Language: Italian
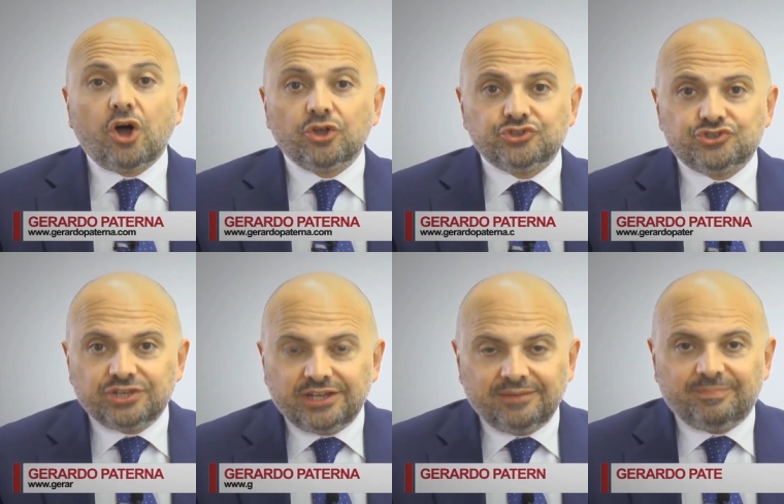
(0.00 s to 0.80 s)

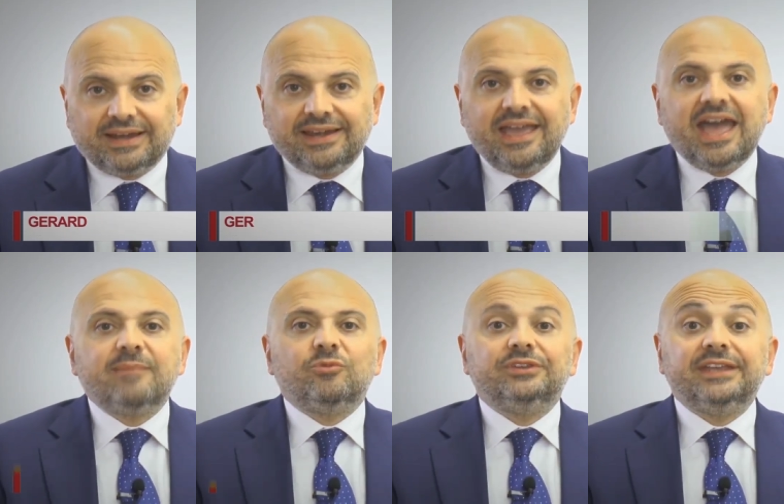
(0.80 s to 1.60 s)
Oggi
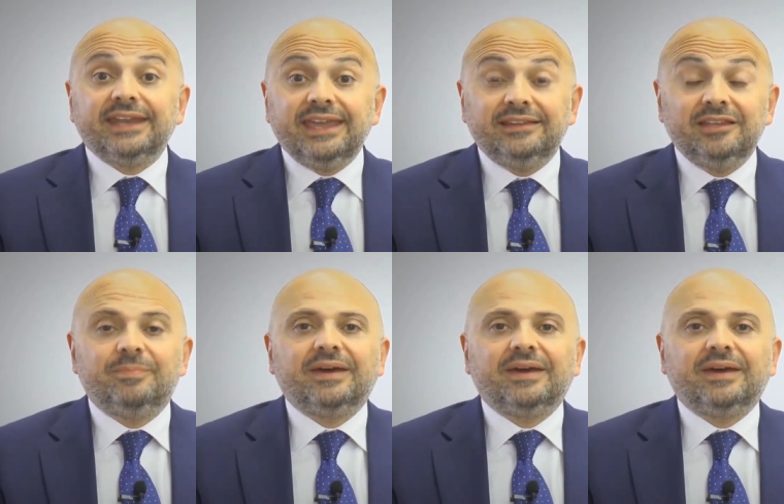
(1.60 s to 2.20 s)
parliamo di reti,